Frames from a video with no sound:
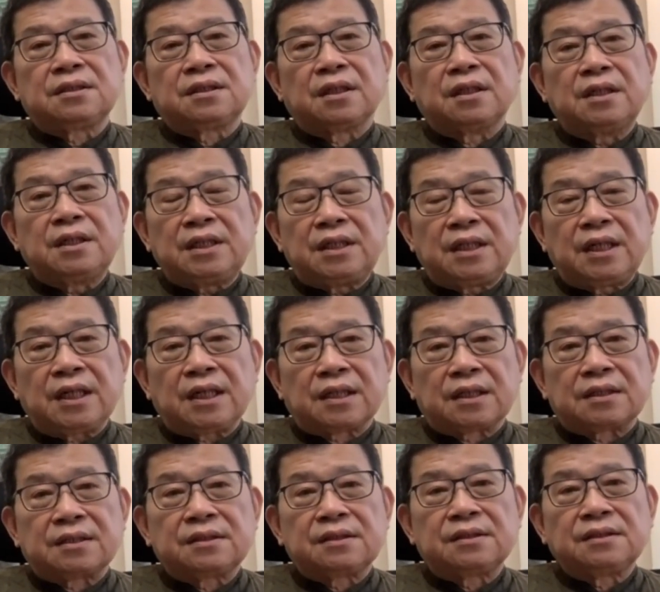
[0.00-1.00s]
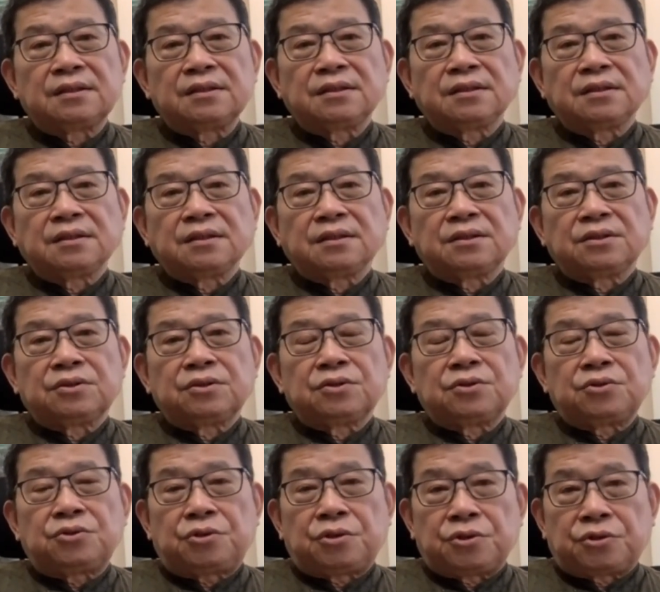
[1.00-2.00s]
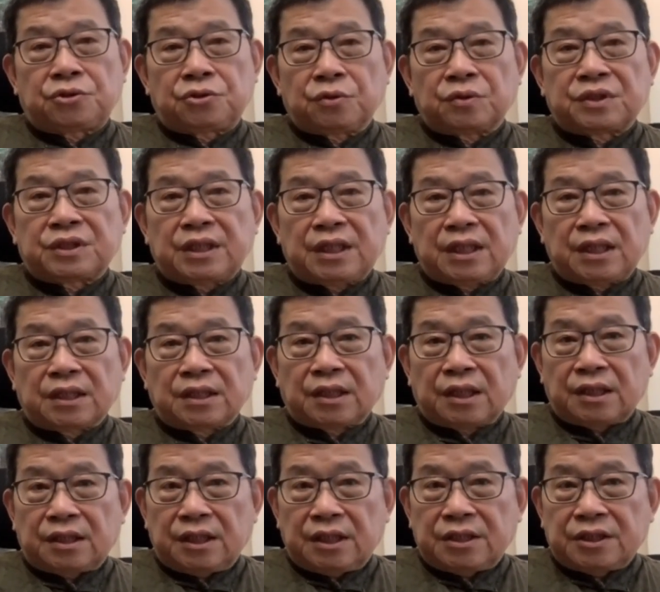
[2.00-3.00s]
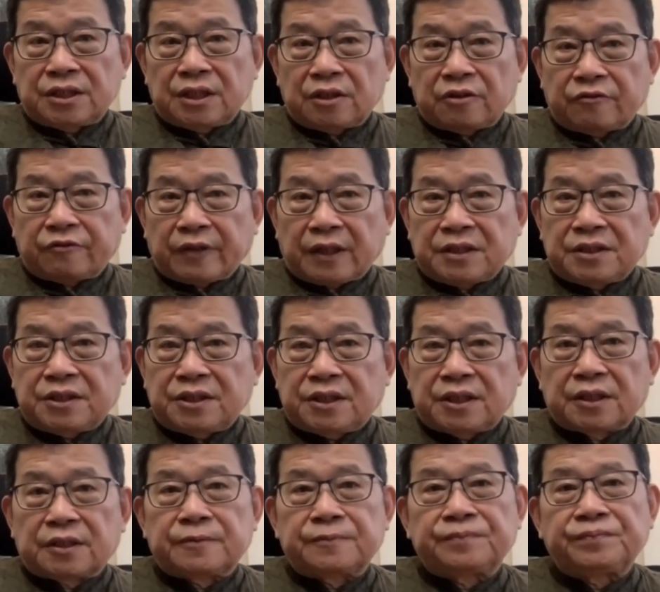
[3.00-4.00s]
和力量去做这样的认真的反省、